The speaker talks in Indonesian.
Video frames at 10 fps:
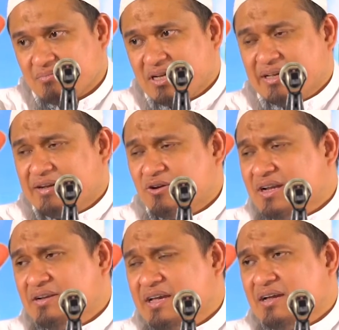Misalnya ada
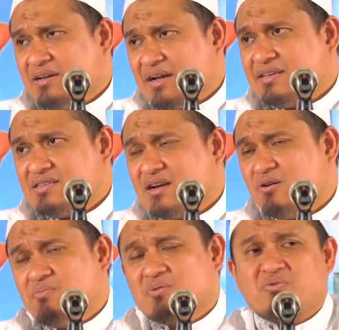orang dia hanya
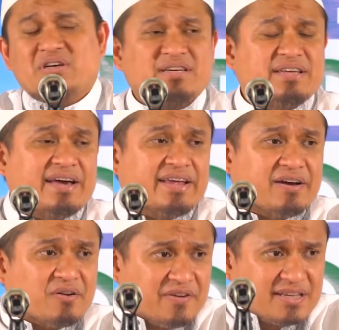sanggup berpuasa di hari
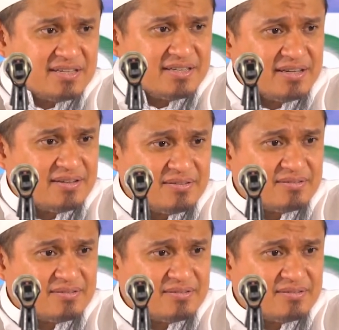Arafahnya saja.